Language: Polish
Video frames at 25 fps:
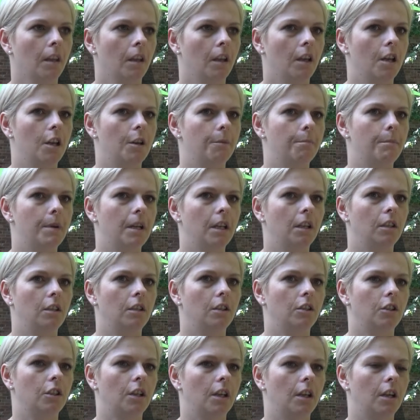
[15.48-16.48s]
E,
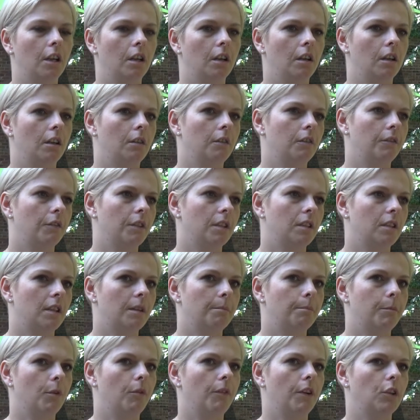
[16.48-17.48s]
będzie
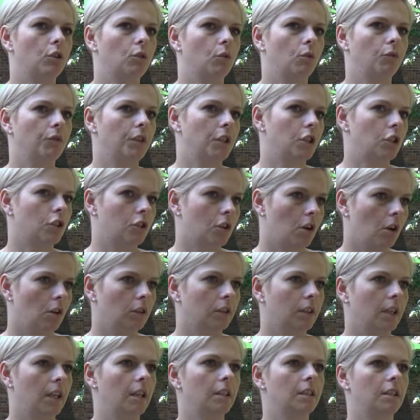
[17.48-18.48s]
występować również
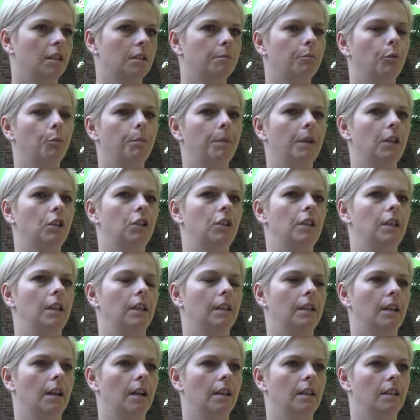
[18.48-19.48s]
Dodel, zespół pieśni
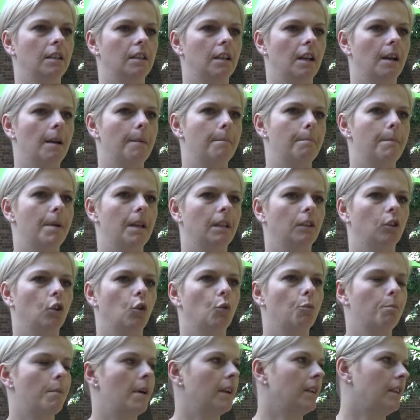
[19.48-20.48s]
i tańca,
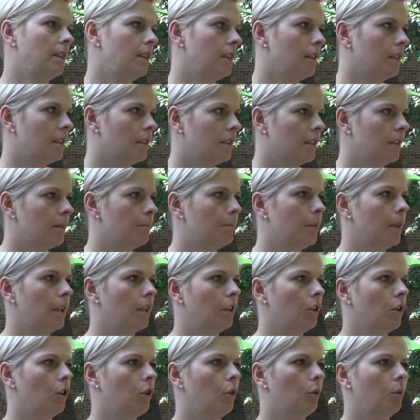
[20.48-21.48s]
będą magicy,
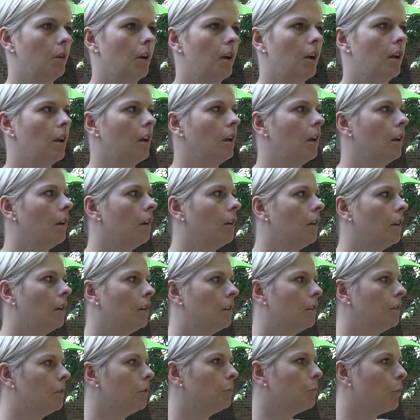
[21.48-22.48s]
będą
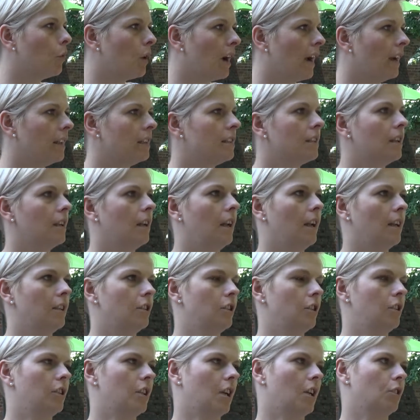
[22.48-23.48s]
e, dmuchańcy dla
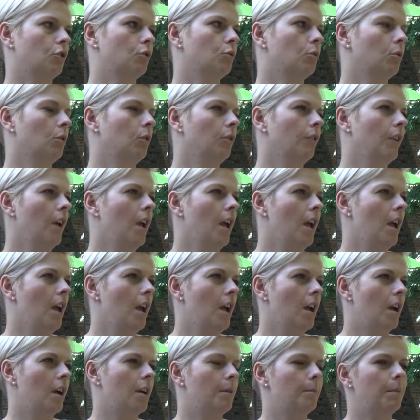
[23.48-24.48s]
dzieciaczków,
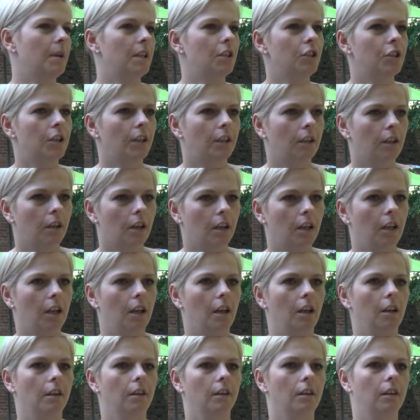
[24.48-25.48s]
e, będzie
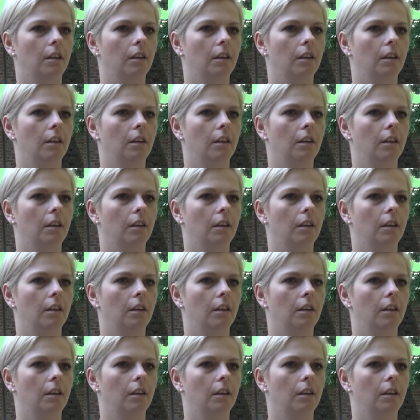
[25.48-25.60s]
drill,